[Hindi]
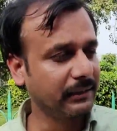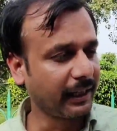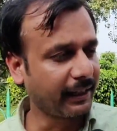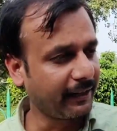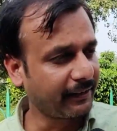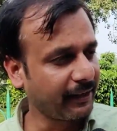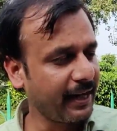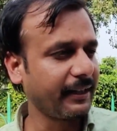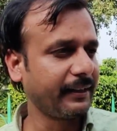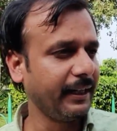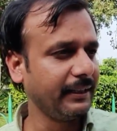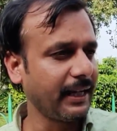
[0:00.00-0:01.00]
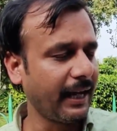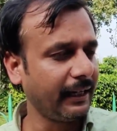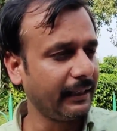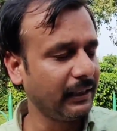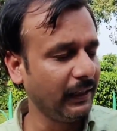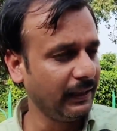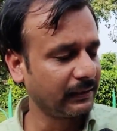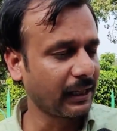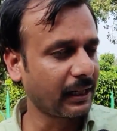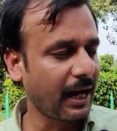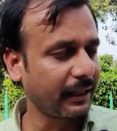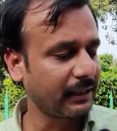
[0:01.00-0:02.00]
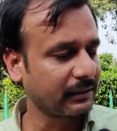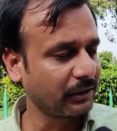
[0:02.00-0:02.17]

सेक्रेटरिएट नहीं जाएंगे दिल्ली सरकार के